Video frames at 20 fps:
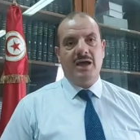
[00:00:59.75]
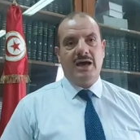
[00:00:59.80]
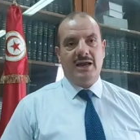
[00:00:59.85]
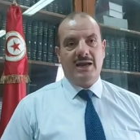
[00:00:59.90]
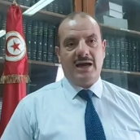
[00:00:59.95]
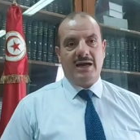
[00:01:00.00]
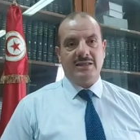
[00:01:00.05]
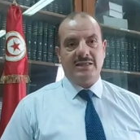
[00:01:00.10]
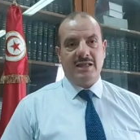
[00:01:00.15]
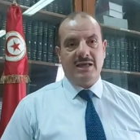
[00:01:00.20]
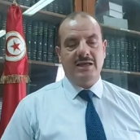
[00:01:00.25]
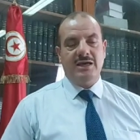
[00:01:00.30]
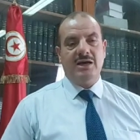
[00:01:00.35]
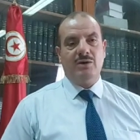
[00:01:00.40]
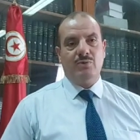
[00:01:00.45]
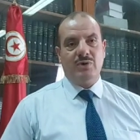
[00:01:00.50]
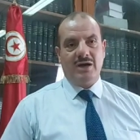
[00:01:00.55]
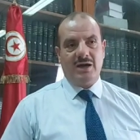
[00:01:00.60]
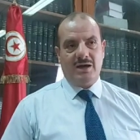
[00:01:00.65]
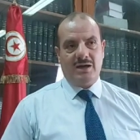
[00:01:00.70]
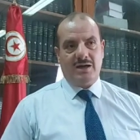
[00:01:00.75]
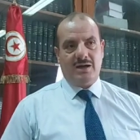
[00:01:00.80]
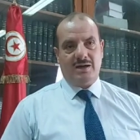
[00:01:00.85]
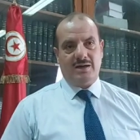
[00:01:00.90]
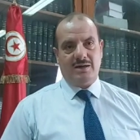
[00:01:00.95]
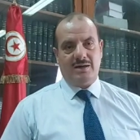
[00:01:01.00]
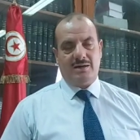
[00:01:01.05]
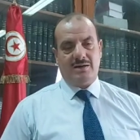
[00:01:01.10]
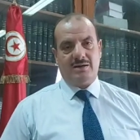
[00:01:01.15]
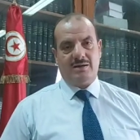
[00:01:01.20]
العدلية
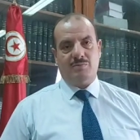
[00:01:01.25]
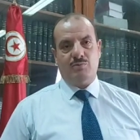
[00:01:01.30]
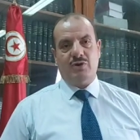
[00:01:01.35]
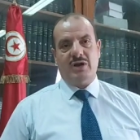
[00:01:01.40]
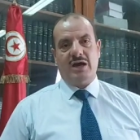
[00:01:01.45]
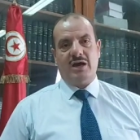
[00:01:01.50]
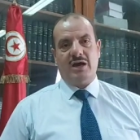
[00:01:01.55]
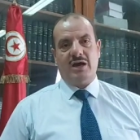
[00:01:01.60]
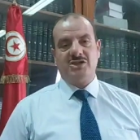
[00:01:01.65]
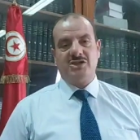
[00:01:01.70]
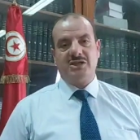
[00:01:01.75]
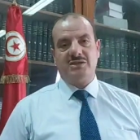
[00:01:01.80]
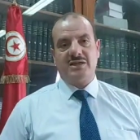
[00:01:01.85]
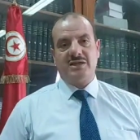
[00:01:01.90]
ومناقشة